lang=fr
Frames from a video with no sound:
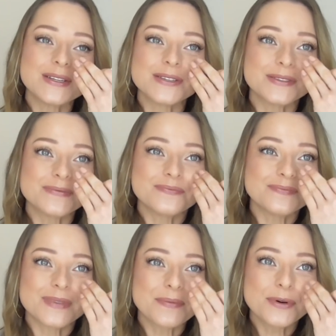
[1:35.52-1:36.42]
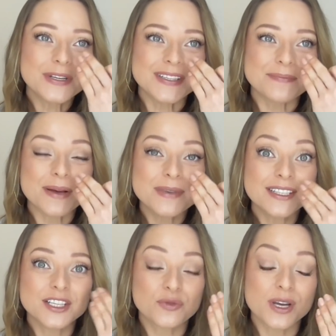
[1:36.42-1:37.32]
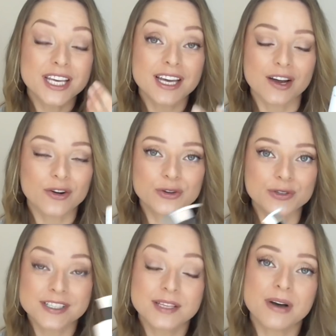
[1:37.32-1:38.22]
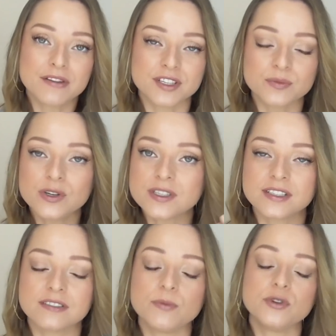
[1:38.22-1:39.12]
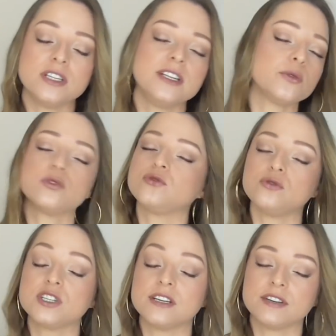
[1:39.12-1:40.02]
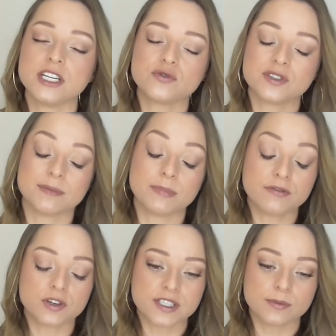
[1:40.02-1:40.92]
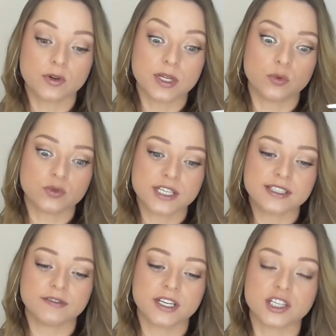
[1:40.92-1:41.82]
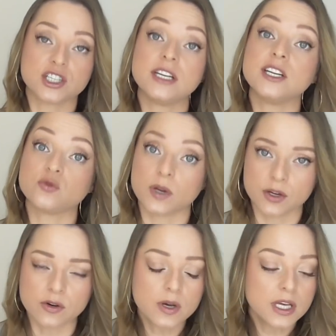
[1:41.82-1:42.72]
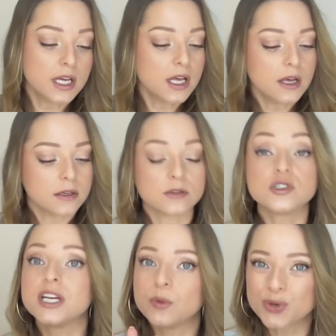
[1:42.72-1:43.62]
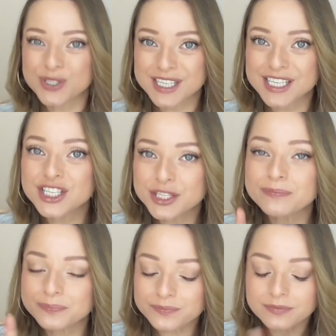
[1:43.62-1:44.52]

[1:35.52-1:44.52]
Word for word: euh, ma peau n'était pas bien nettoyée, alors que si, parfaitement, c'était vraiment une idée reçue que j'avais. Je faisais pas forcément les bons gestes avec un gel nettoyant. Euh, j'ai la peau sèche,